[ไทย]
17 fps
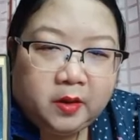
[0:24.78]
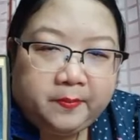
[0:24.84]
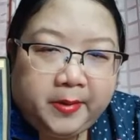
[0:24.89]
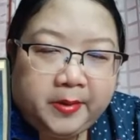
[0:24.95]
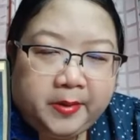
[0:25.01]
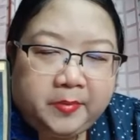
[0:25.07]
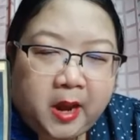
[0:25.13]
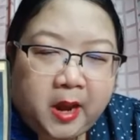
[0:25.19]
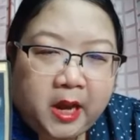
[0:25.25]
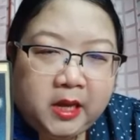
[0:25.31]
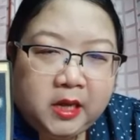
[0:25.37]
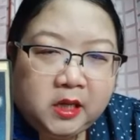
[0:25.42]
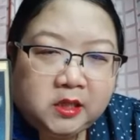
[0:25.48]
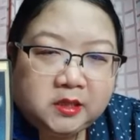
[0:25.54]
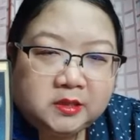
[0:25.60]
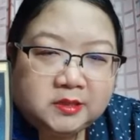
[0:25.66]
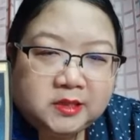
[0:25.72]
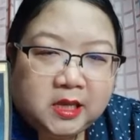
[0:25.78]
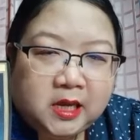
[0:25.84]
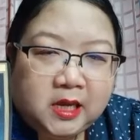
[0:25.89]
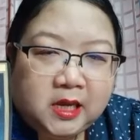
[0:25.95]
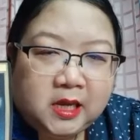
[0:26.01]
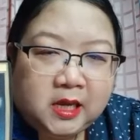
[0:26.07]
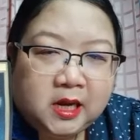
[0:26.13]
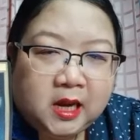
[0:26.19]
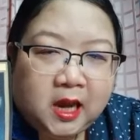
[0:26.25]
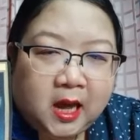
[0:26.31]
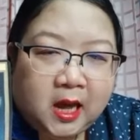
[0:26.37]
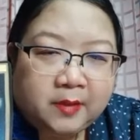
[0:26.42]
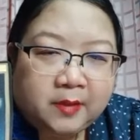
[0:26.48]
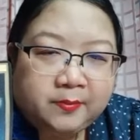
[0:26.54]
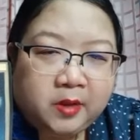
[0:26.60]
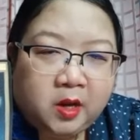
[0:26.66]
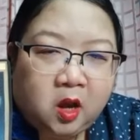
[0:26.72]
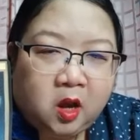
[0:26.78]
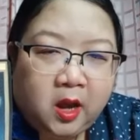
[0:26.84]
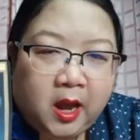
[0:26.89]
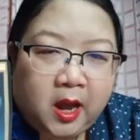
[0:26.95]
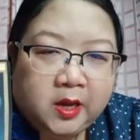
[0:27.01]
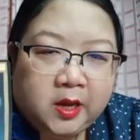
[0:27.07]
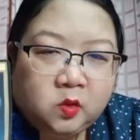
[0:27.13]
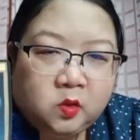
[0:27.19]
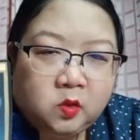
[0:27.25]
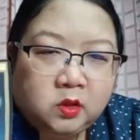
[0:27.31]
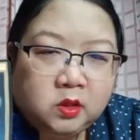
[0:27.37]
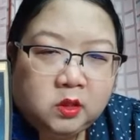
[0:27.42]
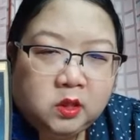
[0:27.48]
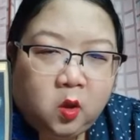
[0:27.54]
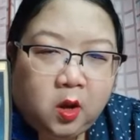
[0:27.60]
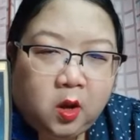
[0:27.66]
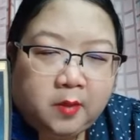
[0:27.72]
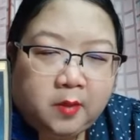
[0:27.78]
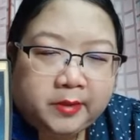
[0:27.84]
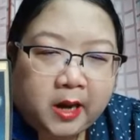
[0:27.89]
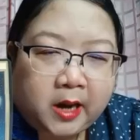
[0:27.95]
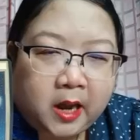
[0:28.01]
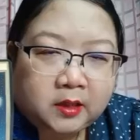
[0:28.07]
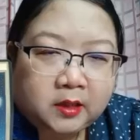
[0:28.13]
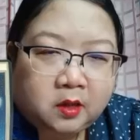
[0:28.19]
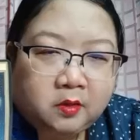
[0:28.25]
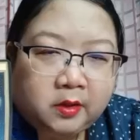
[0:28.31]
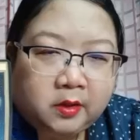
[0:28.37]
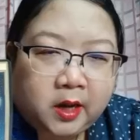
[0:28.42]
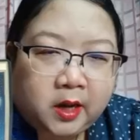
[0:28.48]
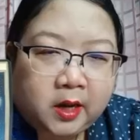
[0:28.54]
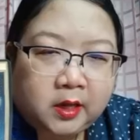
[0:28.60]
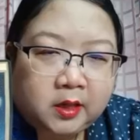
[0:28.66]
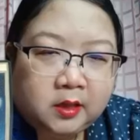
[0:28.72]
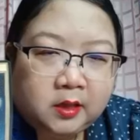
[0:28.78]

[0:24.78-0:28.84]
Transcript: เป็นไพ่ฤาษีนะคะ ไม่ค่อยให้คุณเรื่องความรักเท่าไหร่